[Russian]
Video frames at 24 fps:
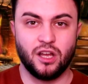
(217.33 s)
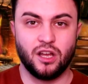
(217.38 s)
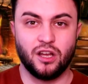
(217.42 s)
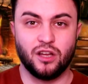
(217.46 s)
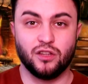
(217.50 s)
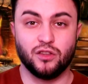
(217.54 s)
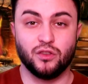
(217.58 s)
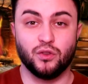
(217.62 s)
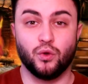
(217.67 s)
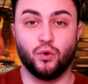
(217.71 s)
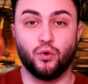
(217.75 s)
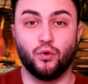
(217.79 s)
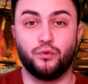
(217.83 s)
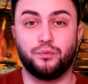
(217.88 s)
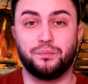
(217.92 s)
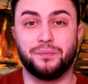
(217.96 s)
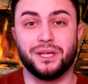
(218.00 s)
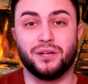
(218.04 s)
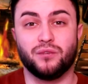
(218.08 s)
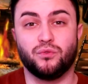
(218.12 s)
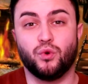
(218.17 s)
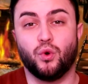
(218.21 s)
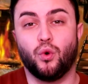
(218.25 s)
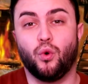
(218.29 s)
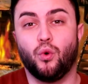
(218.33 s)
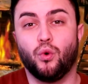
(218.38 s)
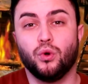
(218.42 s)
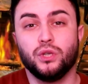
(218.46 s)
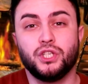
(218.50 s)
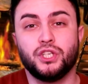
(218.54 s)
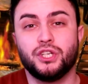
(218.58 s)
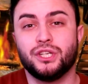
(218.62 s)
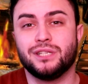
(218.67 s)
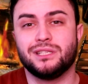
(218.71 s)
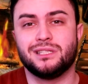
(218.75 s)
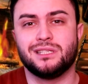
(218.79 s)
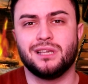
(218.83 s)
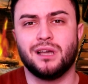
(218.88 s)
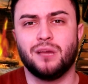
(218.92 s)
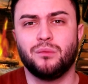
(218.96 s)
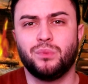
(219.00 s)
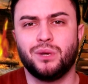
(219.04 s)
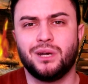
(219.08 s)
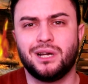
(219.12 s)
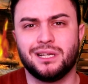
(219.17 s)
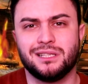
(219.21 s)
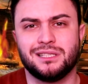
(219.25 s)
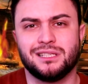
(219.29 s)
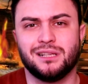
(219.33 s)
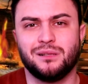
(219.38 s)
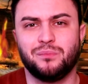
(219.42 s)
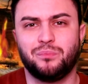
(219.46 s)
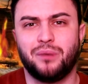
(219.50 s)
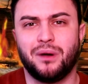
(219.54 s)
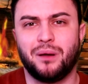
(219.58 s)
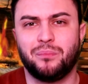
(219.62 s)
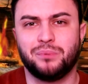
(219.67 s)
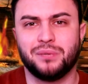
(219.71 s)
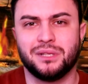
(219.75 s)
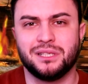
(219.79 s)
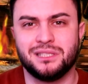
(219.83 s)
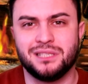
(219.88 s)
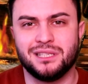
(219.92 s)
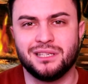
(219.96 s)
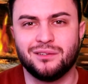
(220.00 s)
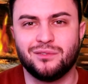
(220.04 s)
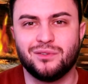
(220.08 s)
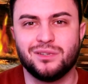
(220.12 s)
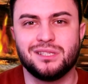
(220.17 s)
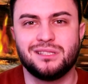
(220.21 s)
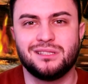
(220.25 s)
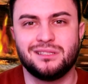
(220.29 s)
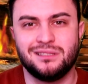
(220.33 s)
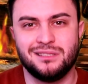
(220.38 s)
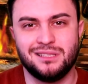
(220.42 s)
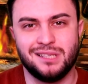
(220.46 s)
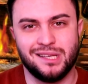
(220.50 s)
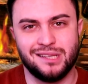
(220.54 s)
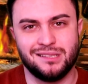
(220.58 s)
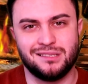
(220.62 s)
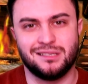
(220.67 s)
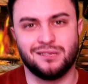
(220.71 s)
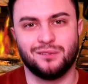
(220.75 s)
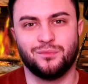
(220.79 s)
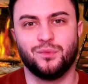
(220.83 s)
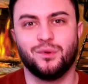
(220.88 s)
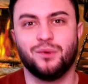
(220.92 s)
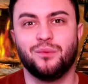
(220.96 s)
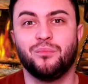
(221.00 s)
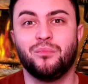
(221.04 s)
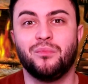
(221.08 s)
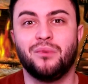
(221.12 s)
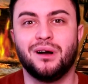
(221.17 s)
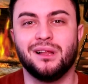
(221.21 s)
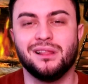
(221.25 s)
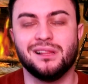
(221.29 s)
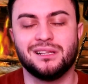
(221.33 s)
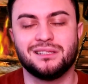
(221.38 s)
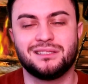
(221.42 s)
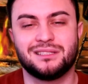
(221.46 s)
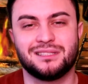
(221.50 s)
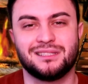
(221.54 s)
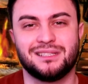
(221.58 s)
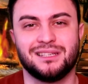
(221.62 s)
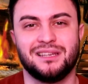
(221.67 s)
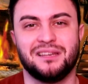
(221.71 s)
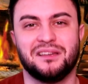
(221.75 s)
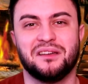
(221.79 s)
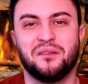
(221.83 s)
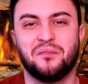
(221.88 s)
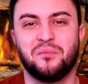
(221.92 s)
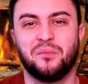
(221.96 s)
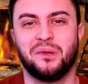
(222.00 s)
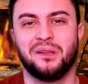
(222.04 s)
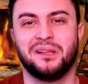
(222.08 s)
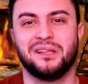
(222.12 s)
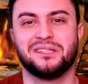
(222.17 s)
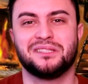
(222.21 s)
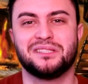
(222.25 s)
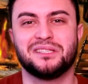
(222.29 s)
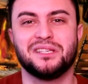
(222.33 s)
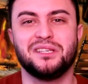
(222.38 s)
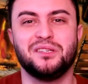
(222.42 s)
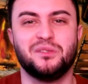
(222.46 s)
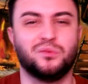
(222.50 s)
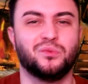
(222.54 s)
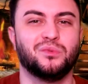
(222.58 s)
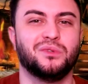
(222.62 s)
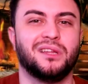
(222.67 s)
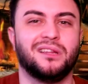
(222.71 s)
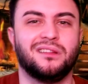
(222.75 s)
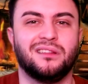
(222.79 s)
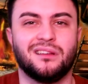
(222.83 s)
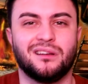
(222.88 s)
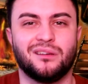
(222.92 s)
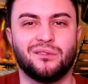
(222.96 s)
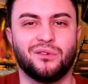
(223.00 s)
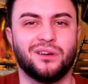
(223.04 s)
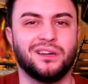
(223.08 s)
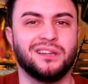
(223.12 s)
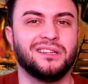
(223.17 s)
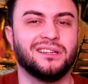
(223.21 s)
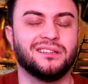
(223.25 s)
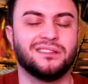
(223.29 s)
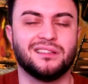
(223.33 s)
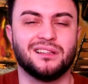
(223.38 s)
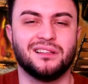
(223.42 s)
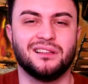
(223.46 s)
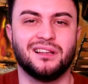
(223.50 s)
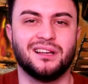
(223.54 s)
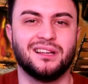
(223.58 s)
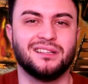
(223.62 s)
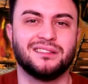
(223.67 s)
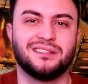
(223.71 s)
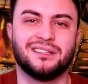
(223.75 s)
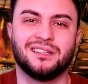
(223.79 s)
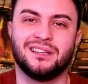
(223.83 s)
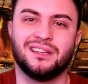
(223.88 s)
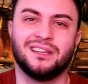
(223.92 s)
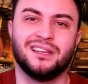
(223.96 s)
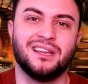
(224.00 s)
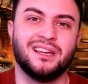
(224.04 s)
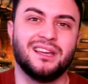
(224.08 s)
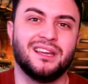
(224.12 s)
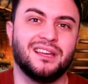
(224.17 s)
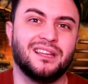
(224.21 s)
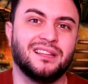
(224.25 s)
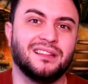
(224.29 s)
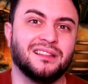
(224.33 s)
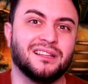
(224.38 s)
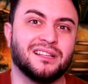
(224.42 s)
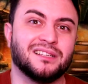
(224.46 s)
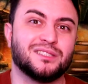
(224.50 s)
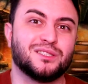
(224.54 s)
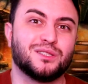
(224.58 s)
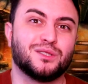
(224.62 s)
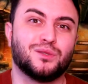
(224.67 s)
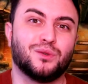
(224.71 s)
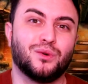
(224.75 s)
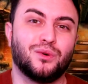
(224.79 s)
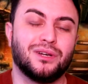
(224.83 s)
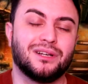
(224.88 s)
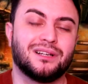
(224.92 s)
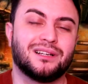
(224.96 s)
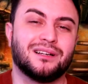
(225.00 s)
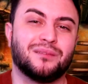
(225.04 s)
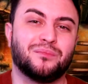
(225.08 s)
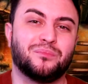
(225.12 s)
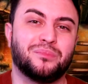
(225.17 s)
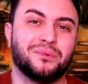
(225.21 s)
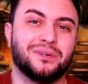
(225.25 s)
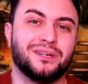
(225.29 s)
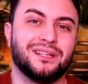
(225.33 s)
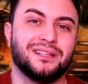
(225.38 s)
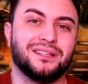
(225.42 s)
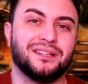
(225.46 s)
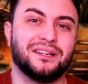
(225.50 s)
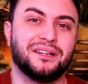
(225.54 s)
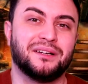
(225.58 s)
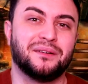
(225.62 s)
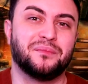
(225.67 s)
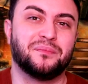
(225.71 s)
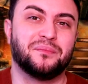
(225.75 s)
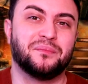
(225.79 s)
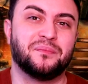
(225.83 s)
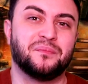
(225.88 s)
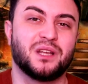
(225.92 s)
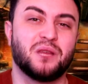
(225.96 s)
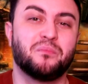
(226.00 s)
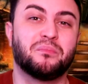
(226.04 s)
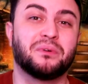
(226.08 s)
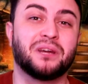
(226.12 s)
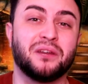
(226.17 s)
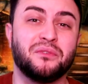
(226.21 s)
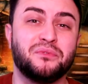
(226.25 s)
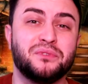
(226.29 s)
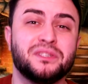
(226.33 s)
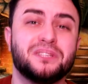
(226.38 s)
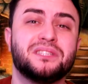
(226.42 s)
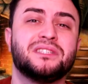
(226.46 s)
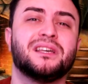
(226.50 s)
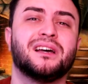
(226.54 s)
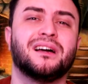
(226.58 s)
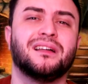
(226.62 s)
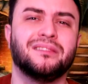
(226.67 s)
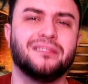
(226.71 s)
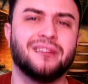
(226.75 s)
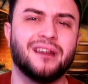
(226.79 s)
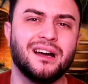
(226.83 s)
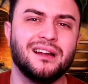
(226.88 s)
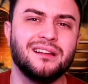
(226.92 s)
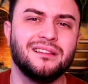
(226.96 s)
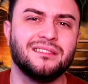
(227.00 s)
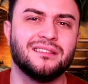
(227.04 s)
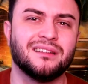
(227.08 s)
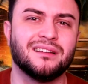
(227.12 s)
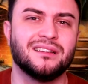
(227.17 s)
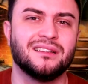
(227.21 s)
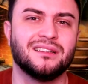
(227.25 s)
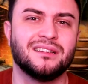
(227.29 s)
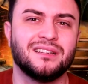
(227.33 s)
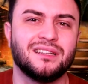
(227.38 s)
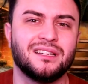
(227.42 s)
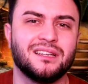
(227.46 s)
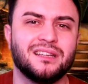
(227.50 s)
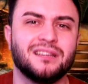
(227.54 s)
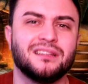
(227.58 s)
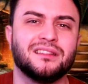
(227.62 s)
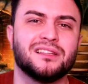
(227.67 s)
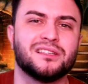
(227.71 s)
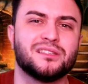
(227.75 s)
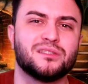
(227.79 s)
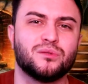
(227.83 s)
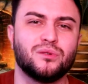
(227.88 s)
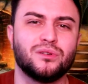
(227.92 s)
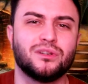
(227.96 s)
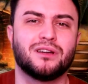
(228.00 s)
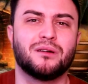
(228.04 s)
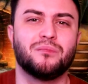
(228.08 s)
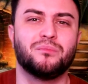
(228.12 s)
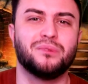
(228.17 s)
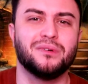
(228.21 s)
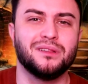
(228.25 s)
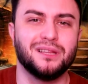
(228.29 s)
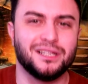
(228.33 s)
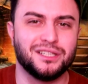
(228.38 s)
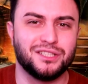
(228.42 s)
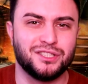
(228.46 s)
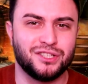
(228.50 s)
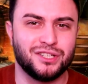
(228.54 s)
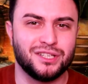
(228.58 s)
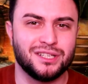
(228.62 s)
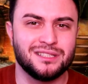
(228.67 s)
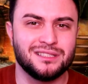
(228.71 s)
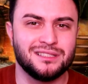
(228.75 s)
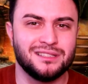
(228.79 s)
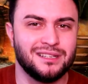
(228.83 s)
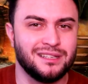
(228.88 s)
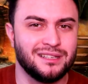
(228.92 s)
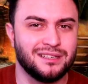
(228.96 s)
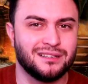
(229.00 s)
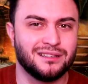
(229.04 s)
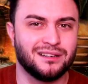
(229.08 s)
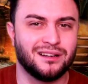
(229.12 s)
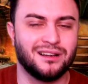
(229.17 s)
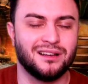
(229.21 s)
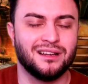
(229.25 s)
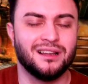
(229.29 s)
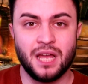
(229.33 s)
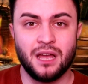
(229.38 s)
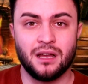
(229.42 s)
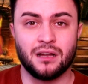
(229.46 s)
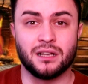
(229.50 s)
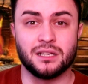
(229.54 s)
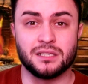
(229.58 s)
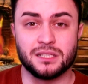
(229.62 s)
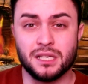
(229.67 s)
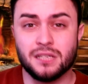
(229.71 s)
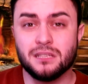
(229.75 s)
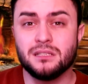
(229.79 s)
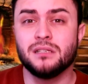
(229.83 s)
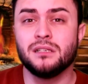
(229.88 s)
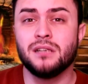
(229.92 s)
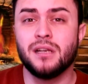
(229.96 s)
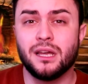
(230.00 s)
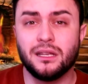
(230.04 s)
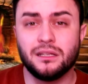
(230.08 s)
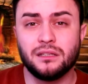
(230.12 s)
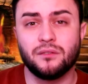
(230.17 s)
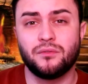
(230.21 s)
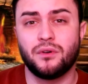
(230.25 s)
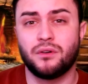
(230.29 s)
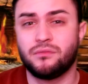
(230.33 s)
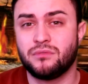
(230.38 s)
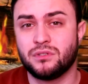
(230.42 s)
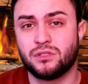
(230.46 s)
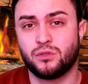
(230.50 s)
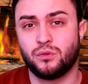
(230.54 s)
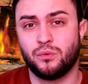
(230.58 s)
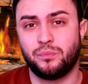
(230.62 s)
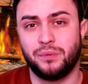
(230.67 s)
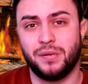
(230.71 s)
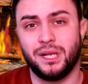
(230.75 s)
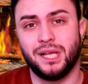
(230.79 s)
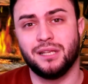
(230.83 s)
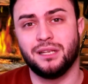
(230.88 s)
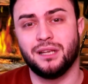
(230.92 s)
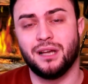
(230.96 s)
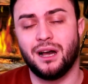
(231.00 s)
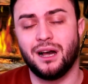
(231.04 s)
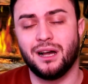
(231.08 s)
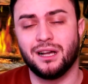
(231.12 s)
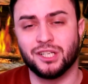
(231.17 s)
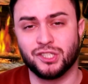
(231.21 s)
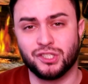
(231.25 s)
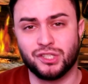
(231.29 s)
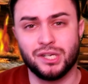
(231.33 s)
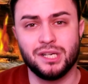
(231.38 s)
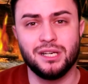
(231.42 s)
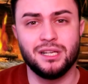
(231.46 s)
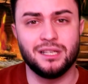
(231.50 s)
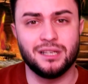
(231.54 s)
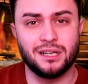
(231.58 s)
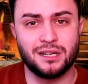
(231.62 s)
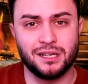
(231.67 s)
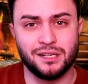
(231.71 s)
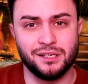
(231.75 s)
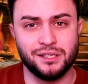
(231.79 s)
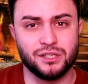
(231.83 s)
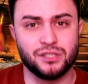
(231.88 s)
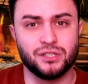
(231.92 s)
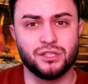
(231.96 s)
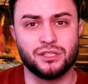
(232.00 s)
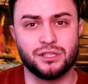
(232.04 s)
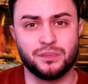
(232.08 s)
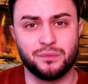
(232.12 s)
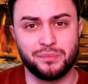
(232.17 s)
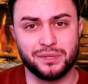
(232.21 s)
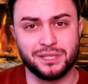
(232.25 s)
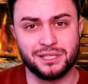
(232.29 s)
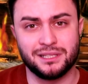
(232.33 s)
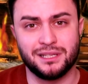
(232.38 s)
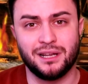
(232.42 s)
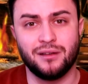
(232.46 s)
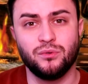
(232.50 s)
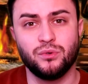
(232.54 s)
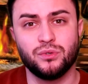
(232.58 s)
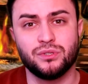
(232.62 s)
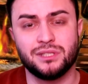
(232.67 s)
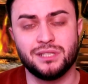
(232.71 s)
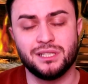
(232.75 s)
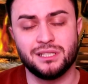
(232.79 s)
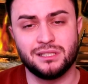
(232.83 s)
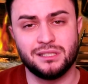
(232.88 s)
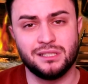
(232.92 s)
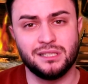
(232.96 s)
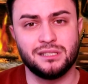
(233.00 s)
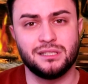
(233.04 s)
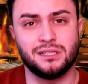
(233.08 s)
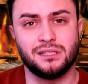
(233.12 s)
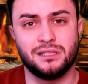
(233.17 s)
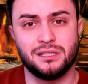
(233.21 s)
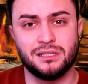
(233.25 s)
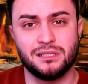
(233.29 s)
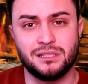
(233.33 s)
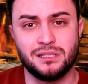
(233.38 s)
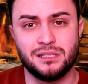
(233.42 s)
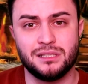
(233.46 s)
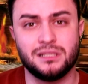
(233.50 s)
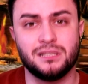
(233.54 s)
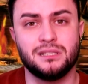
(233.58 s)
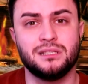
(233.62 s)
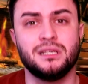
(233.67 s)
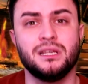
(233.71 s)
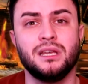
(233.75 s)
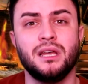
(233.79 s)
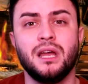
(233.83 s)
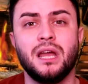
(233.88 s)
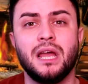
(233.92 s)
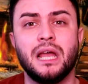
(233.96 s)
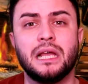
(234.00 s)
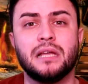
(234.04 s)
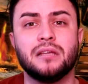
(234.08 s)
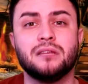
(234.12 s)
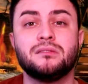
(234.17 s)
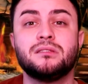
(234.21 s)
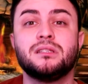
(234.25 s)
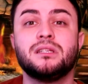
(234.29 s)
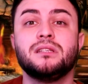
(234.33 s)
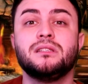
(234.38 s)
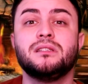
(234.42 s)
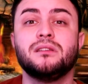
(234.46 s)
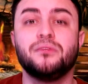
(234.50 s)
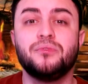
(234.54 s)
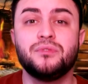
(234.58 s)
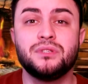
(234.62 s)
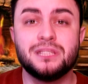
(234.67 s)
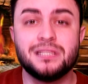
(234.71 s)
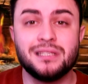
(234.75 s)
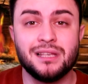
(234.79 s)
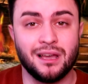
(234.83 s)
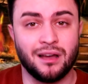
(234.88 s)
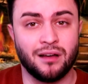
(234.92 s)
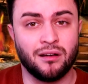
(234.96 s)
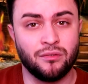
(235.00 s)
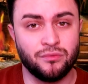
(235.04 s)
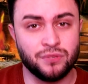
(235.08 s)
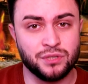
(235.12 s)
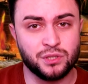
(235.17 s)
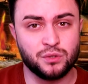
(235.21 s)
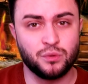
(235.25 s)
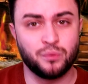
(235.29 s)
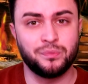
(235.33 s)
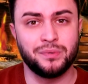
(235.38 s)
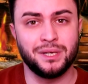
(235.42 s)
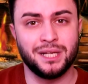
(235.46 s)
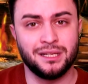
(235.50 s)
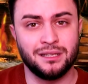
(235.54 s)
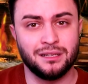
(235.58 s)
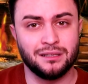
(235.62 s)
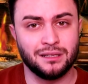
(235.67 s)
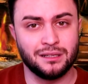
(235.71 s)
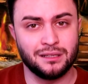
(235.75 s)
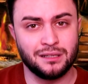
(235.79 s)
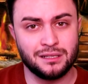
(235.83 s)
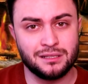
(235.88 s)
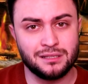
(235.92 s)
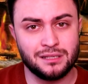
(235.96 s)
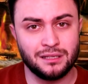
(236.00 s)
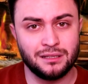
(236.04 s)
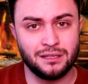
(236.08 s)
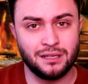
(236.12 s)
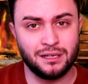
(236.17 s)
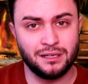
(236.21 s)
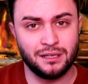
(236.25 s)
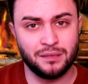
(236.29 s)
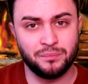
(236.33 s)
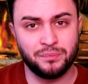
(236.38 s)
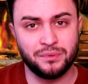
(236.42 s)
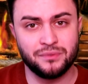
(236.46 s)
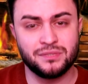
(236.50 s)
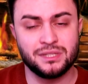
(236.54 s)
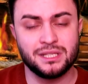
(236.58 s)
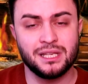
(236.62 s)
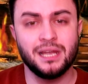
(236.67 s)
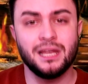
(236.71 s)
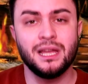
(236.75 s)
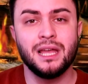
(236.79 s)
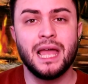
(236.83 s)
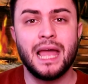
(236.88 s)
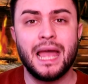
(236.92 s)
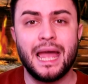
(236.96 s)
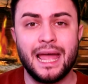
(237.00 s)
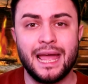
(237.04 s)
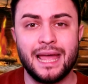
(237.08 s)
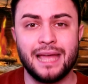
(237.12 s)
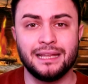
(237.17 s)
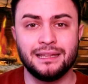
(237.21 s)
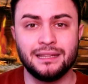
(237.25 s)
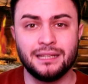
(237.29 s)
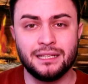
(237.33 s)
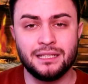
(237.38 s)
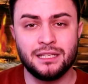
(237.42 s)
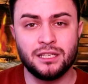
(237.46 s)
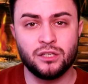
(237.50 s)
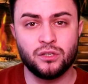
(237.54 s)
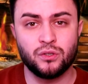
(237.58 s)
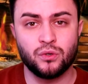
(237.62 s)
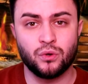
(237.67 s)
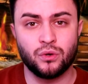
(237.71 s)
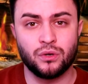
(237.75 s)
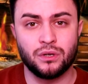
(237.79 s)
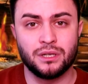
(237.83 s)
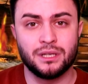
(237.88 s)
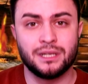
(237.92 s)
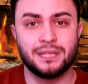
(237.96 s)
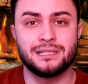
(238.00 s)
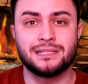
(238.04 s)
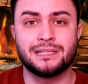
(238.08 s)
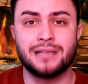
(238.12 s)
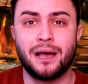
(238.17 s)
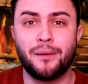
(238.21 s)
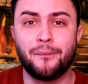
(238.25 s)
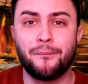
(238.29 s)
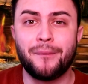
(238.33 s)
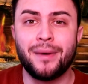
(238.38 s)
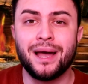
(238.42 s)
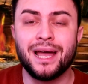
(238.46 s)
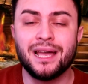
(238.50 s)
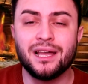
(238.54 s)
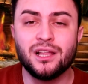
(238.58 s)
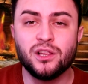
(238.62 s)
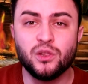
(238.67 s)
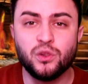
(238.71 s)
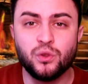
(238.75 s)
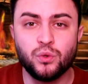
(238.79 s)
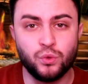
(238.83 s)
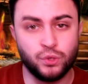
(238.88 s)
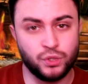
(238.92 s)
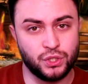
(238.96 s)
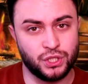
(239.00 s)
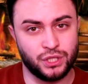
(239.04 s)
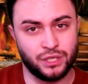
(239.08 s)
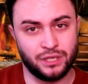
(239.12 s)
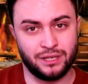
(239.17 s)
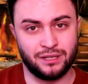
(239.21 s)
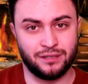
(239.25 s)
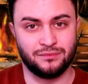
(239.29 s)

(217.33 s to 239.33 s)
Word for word: Но в первую очередь я бы хотел поаплодировать детям. Молодцы, молодцы, юное дарование, таланты. Настолько было профессионально, Настолько была честная игра. Касательно этого выступления, Анжеле я, конечно же, поставлю здесь 10 из 10, и среди всех выступлений на национальном певце это ее самое лучшее